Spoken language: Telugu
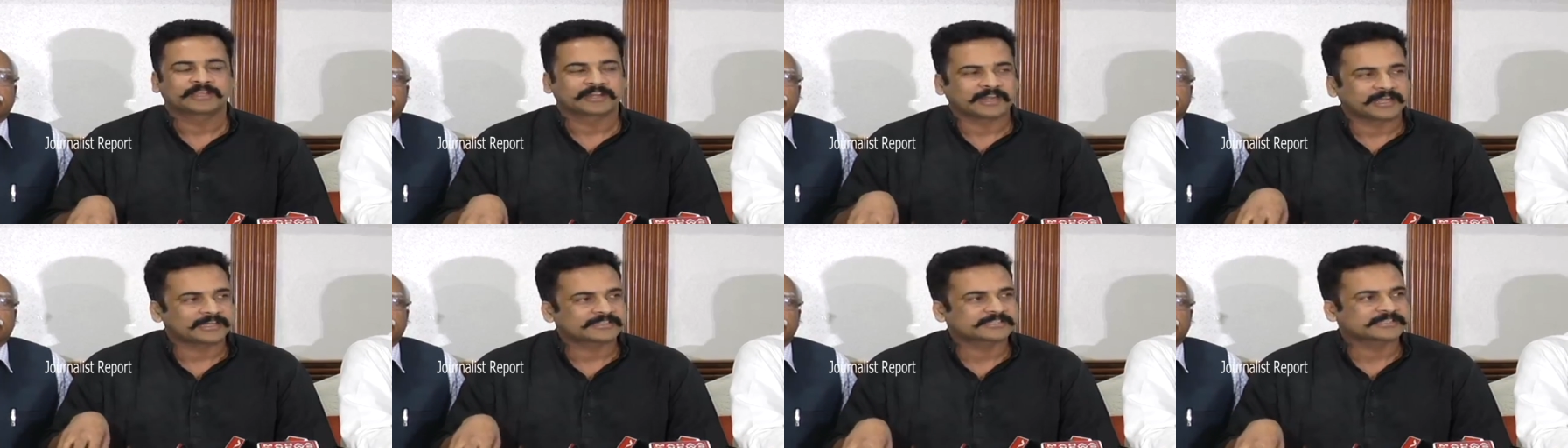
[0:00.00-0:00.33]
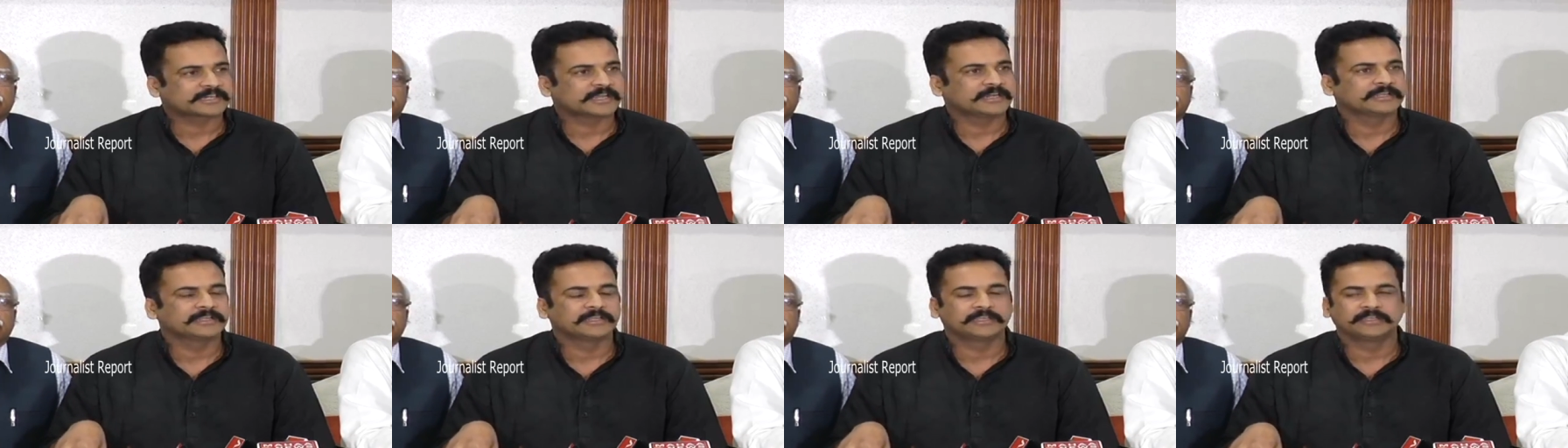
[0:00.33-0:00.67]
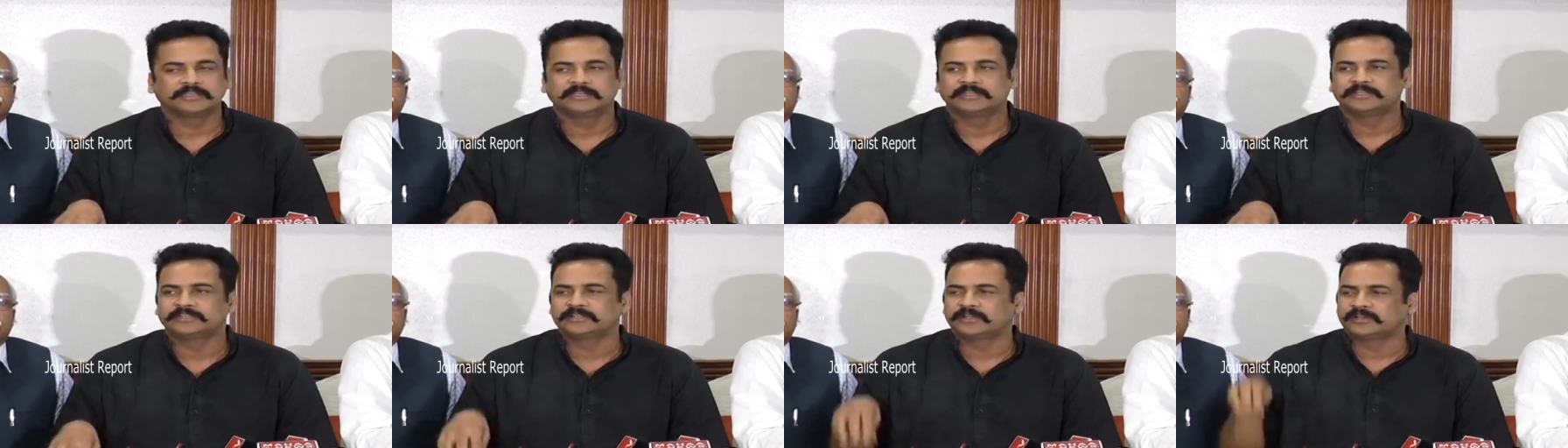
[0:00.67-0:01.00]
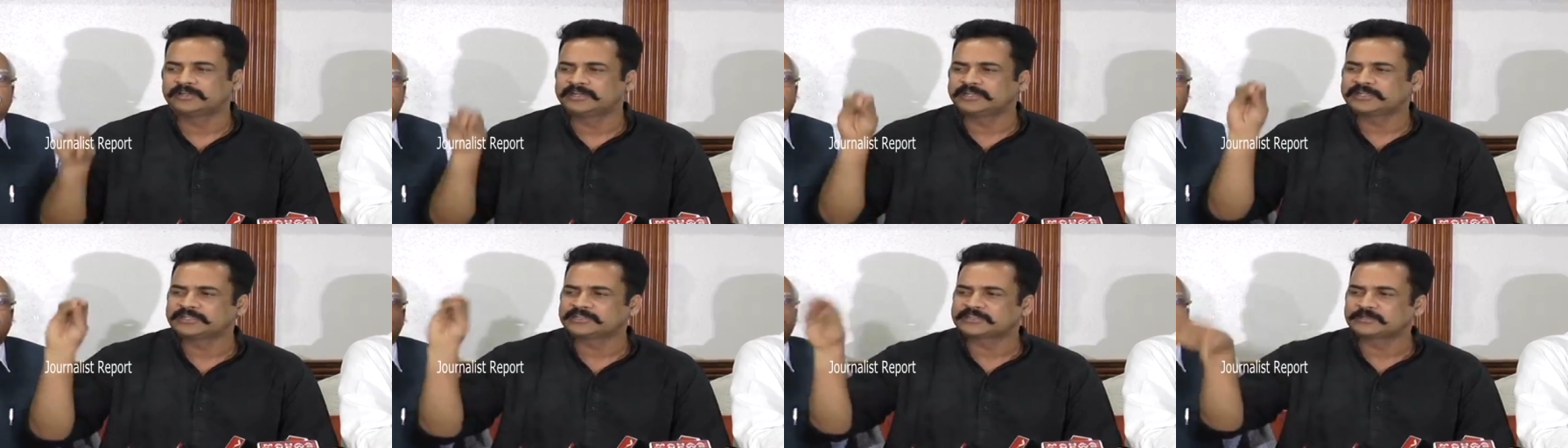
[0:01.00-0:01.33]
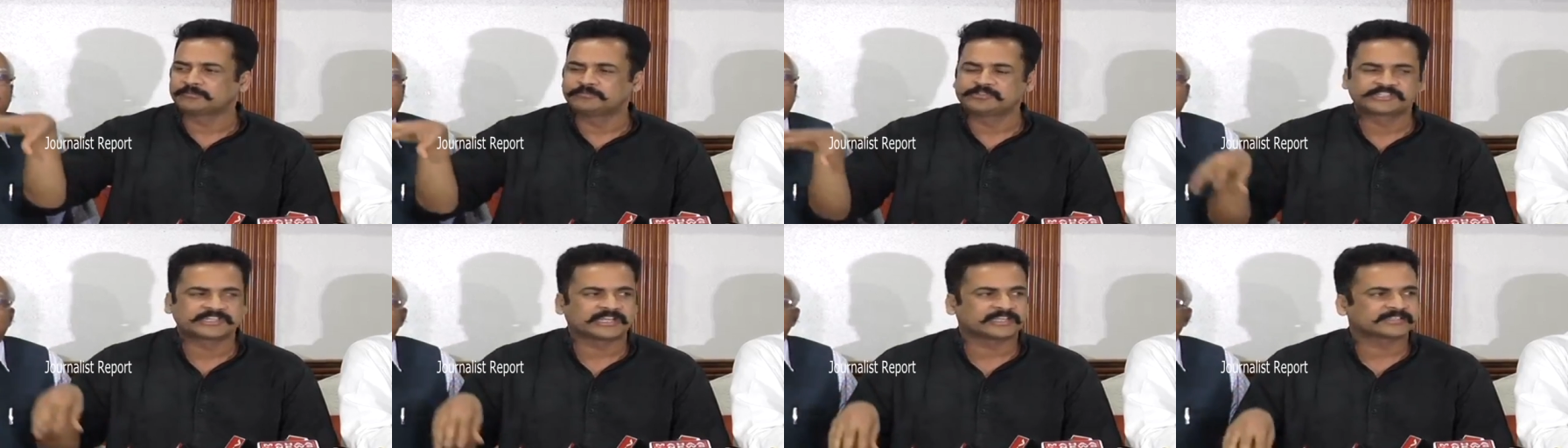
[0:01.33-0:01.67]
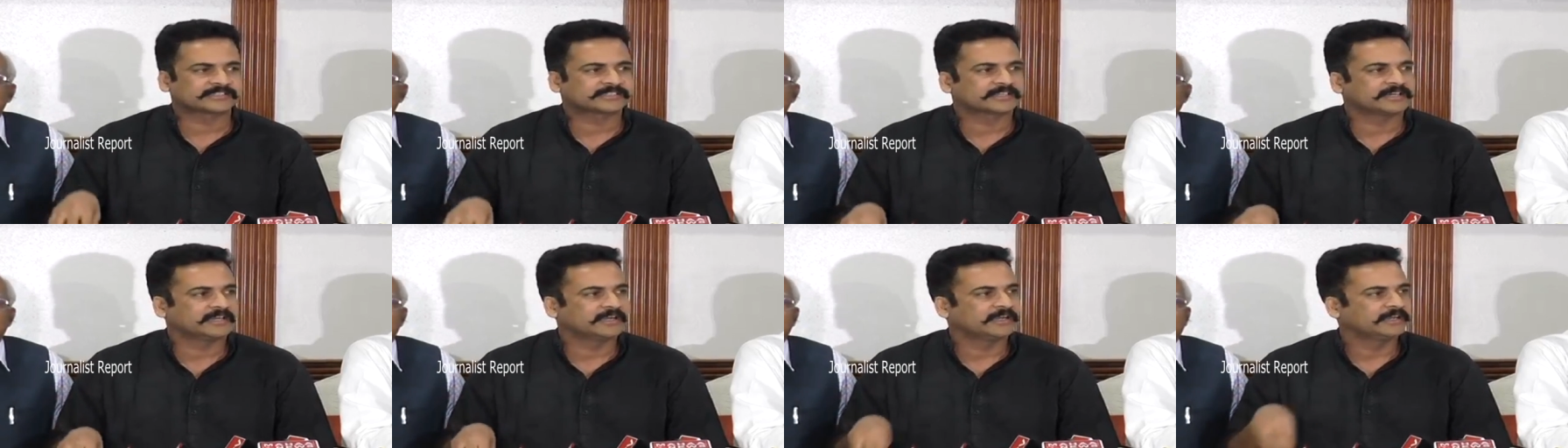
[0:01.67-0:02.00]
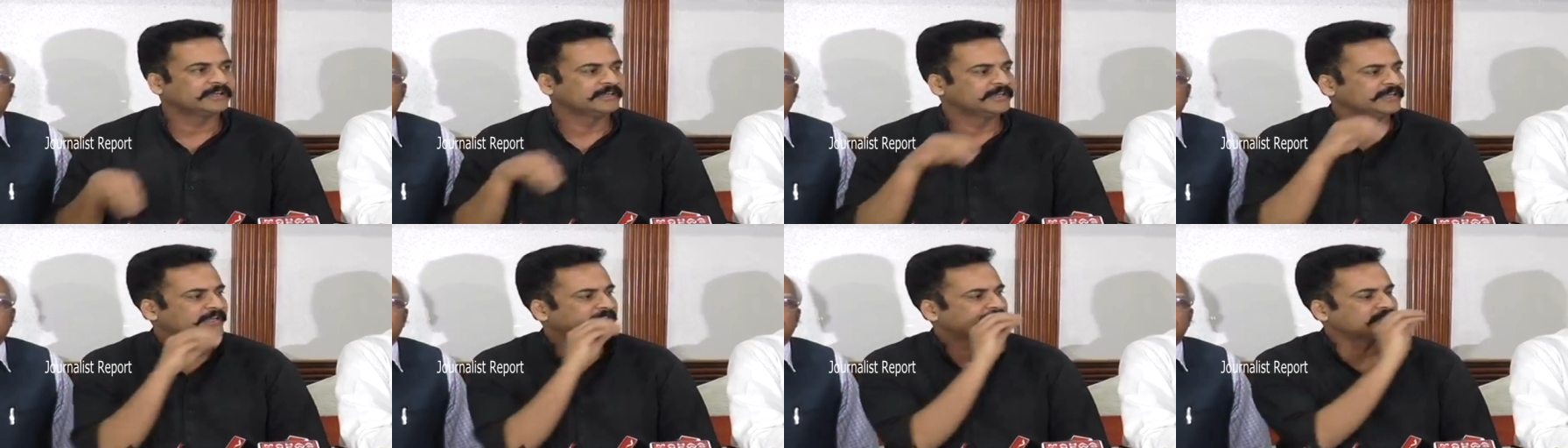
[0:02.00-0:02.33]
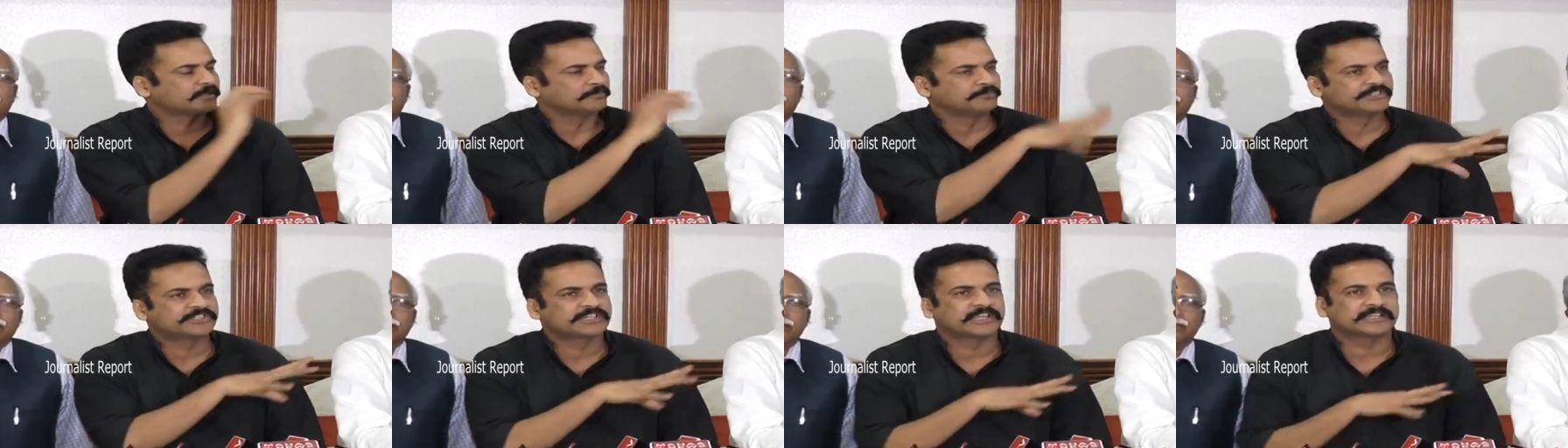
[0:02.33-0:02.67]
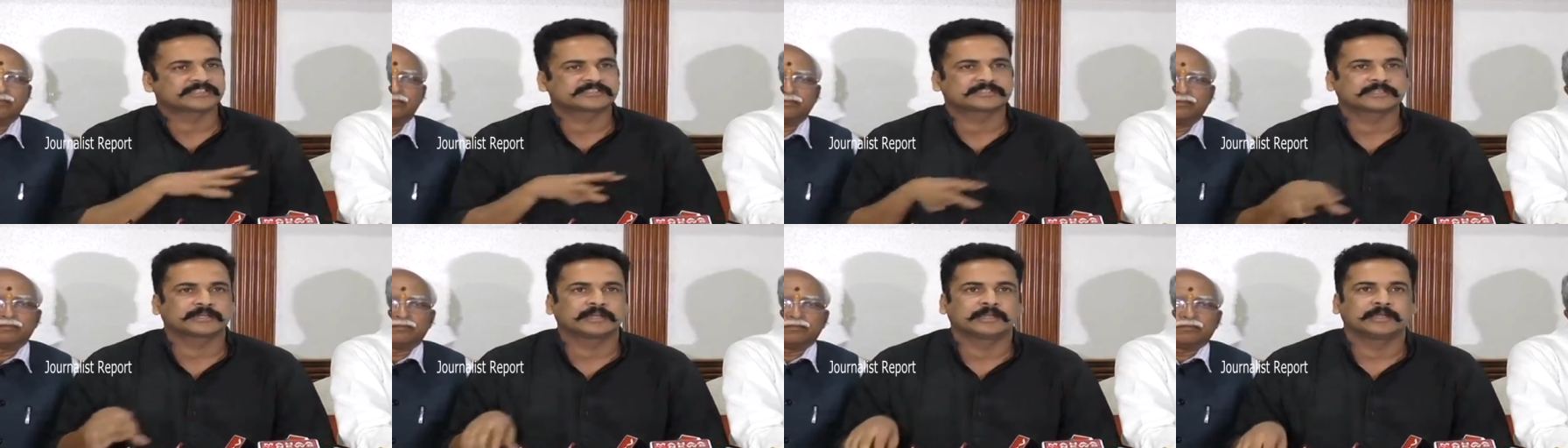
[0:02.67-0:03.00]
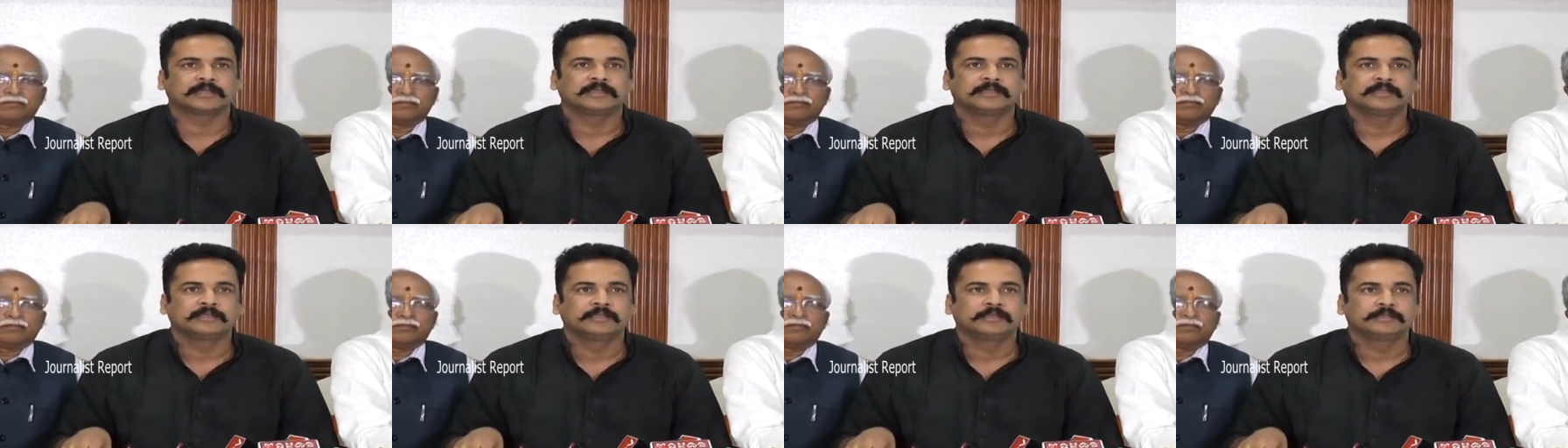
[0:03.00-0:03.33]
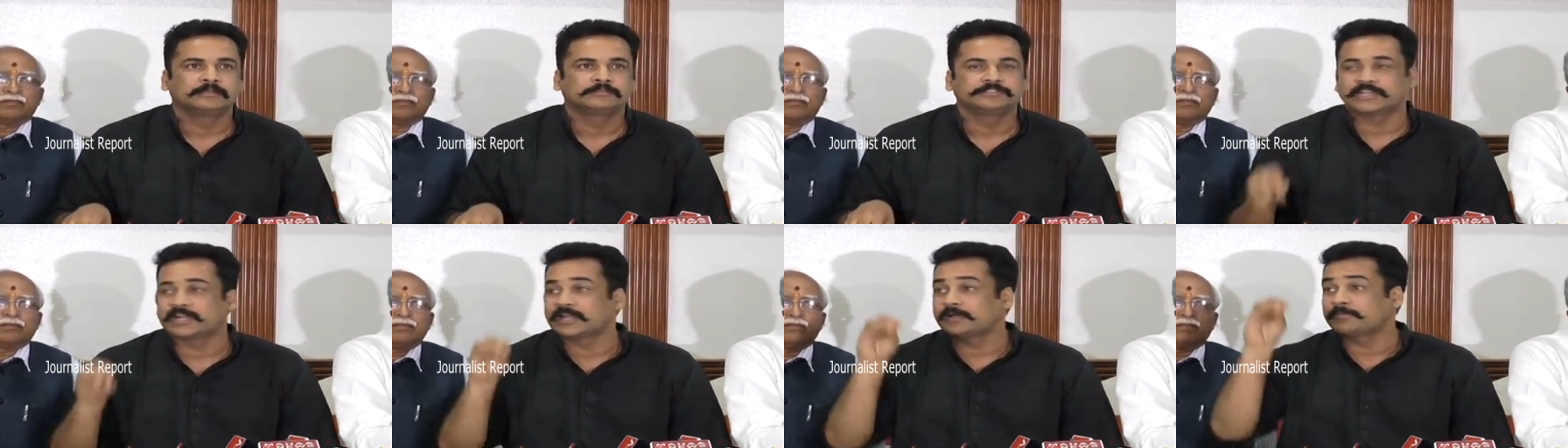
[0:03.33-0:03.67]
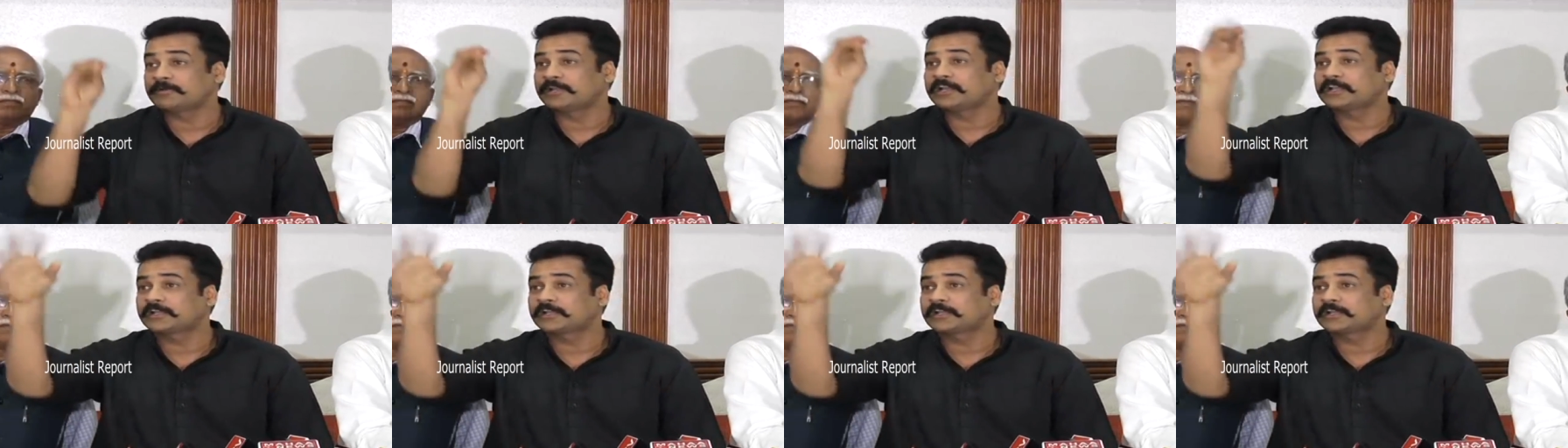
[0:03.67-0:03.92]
రాష్ట్రానికి ఇదిగో నీకు ఇంత ముష్టేస్తున్నా ఇంత ముష్టేస్తున్నా జనాభా